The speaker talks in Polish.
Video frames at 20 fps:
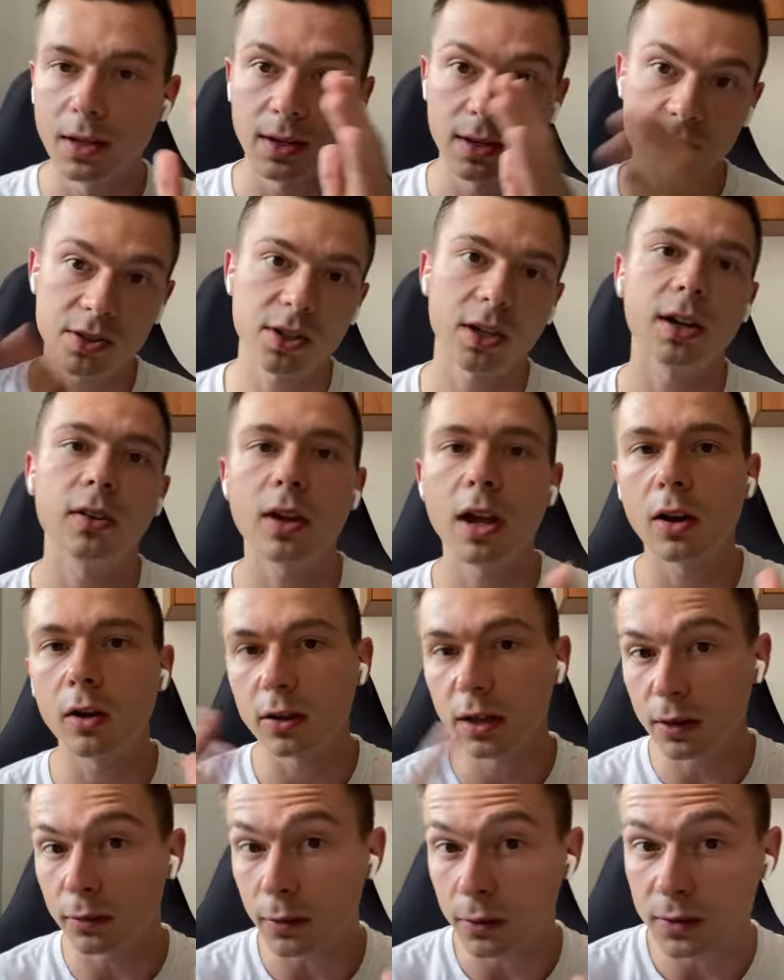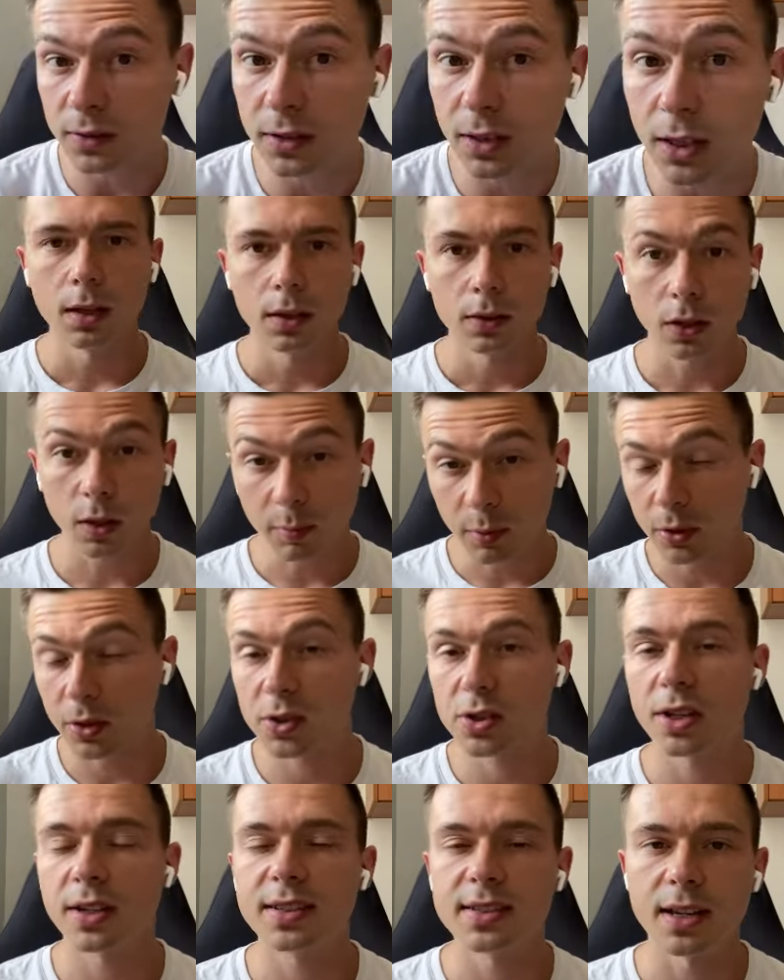z szerokiego na wąski. No i po to,
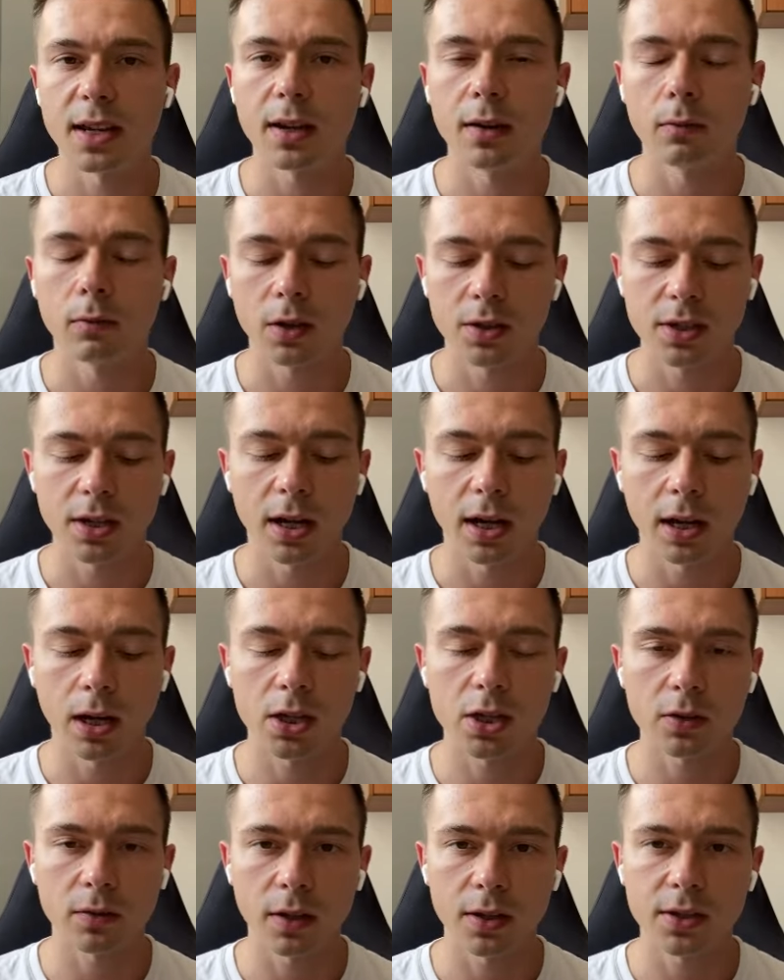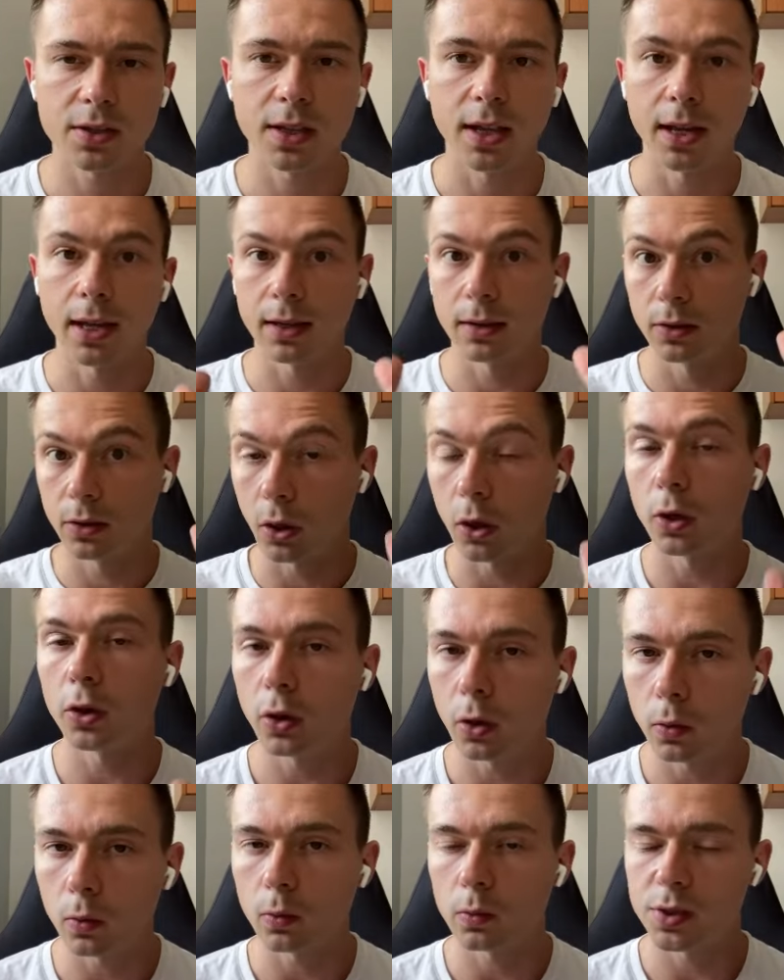że chcę właśnie angażować tę
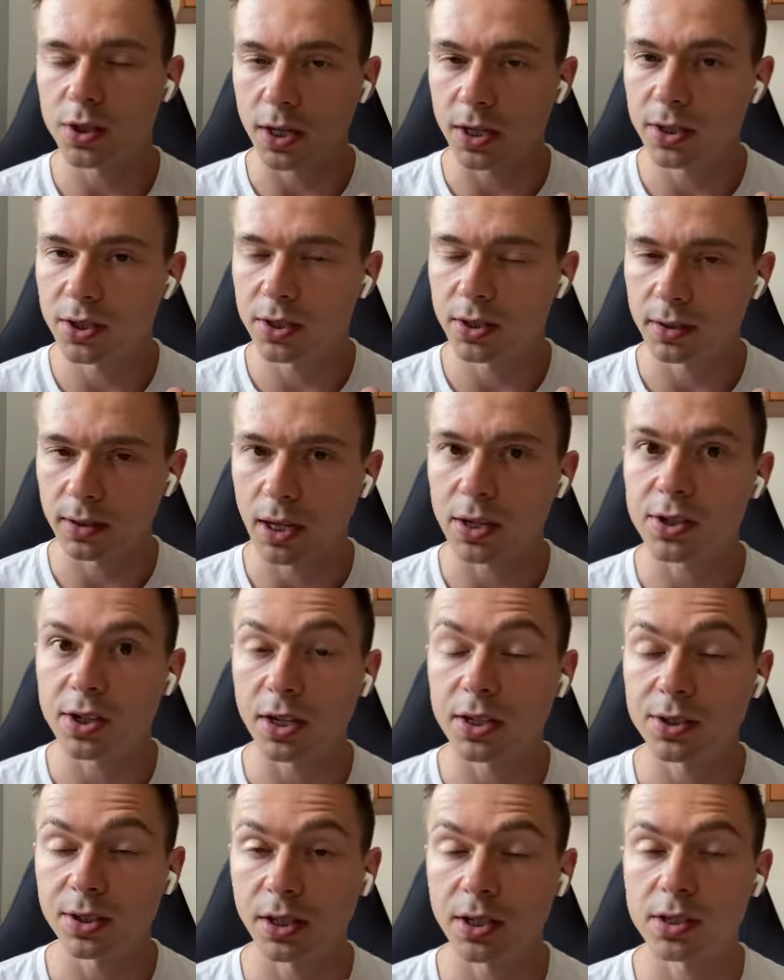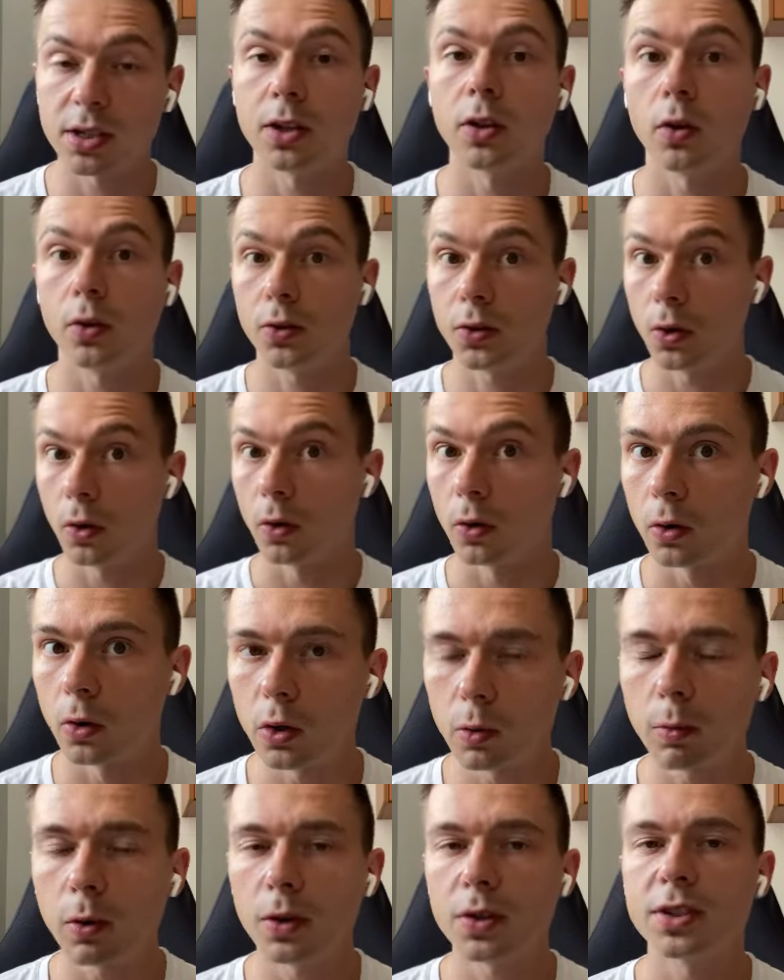dolną część najszerszych, jeżeli chodzi o
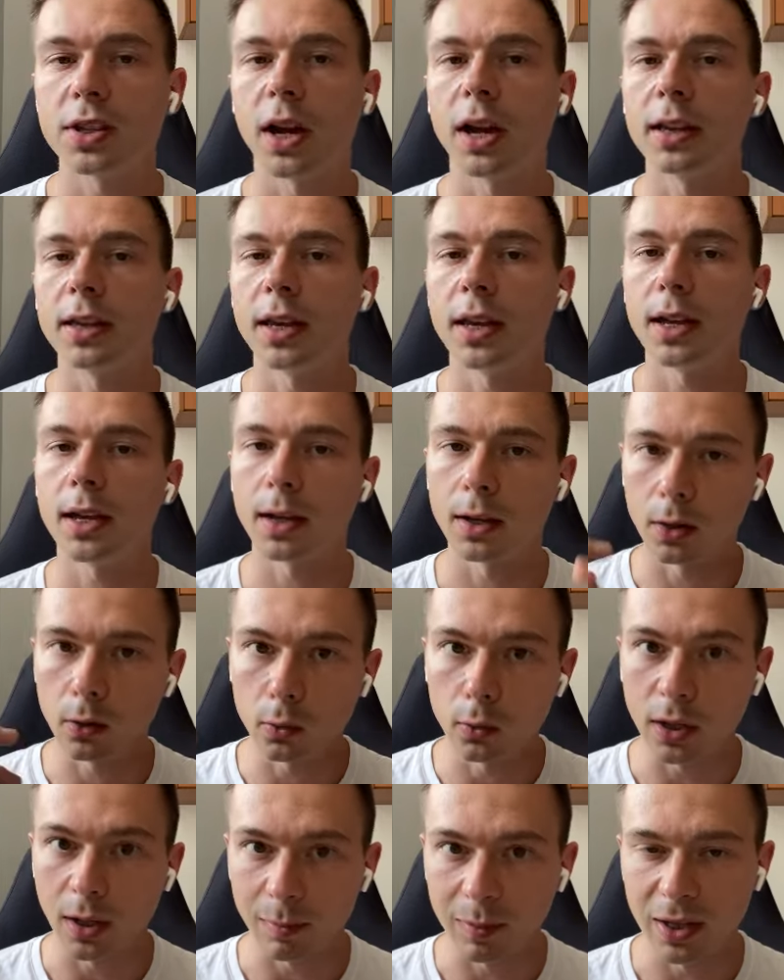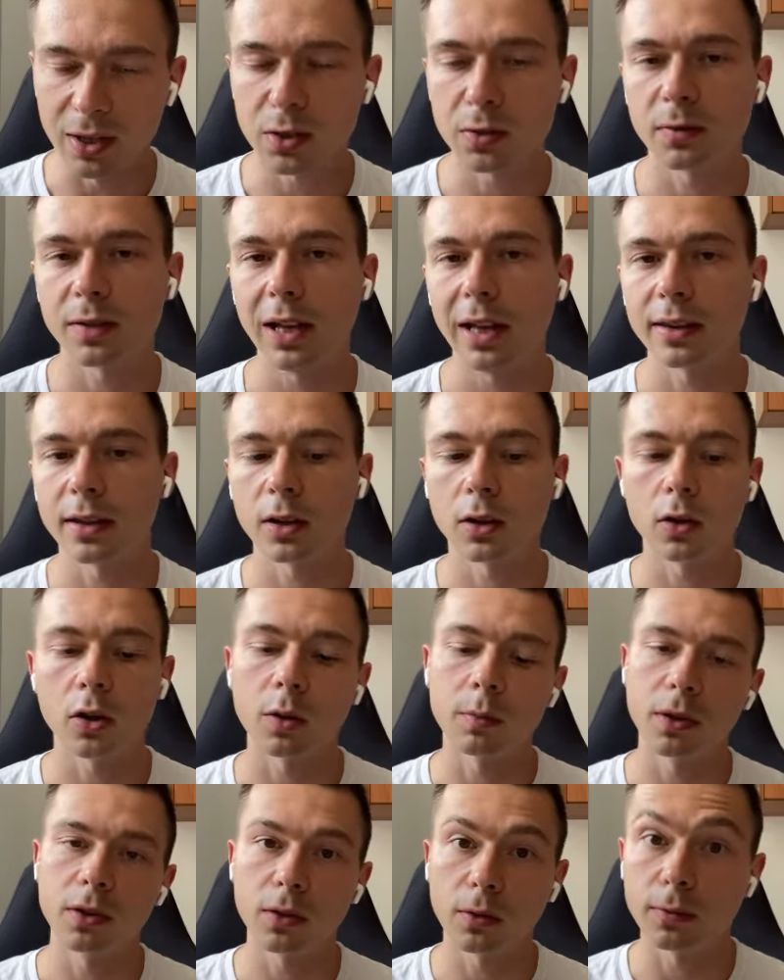grubość, a nie górę pleców i dlatego
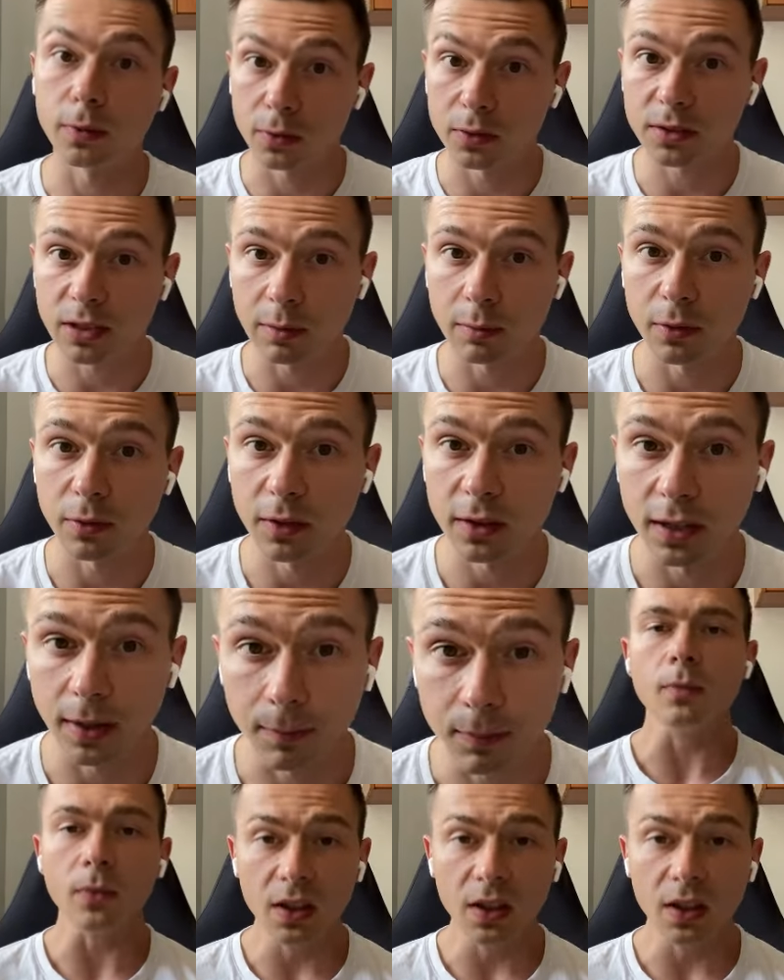robię to wąskim chwytem.